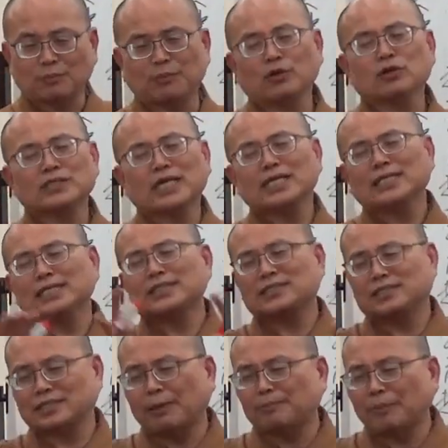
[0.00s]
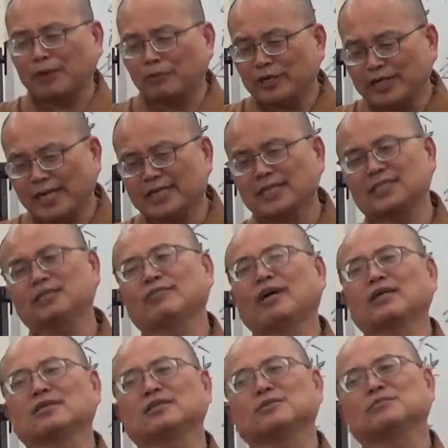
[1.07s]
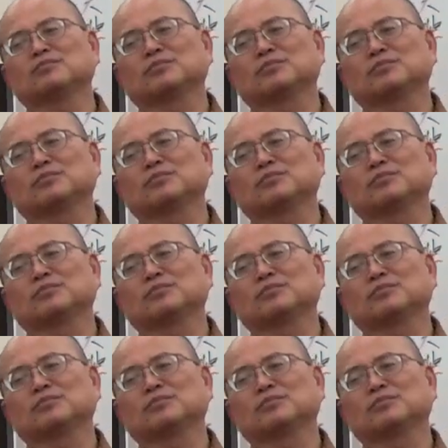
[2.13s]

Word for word: 不过他那只在北魏那一个地方而已，